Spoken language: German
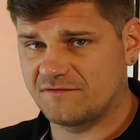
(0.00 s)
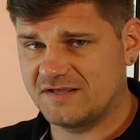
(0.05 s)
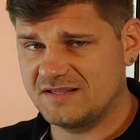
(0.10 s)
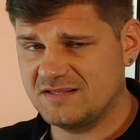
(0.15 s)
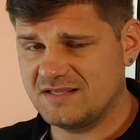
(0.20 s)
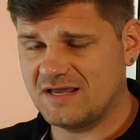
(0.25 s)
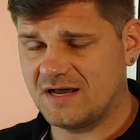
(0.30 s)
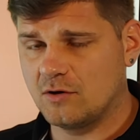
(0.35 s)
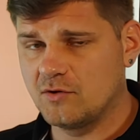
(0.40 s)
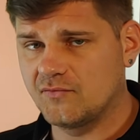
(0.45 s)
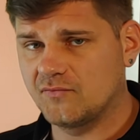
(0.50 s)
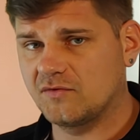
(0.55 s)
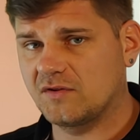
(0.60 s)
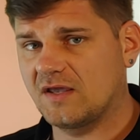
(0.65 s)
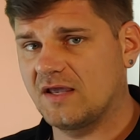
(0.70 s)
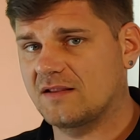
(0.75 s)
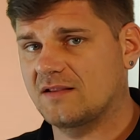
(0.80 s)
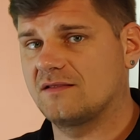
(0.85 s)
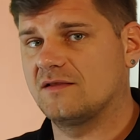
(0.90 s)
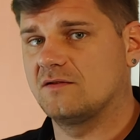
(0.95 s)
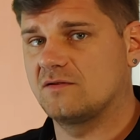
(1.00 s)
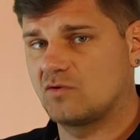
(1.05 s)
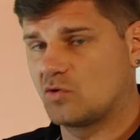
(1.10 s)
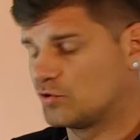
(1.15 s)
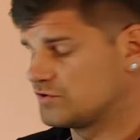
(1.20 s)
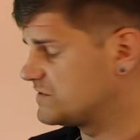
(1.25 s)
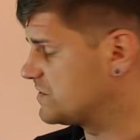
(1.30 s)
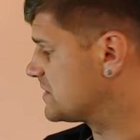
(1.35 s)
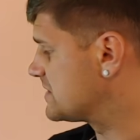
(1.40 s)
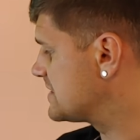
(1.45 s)
wenn die auftreten in
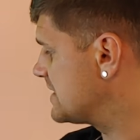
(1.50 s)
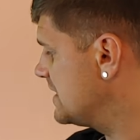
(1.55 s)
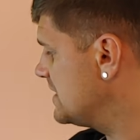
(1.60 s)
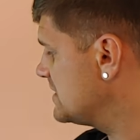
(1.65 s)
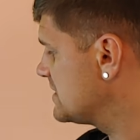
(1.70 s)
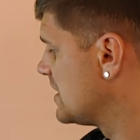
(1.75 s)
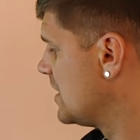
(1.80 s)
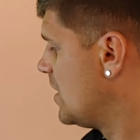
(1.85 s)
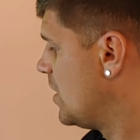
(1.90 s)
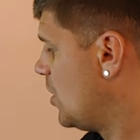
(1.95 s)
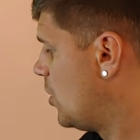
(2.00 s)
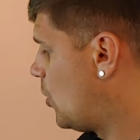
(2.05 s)
kurzer Zeit.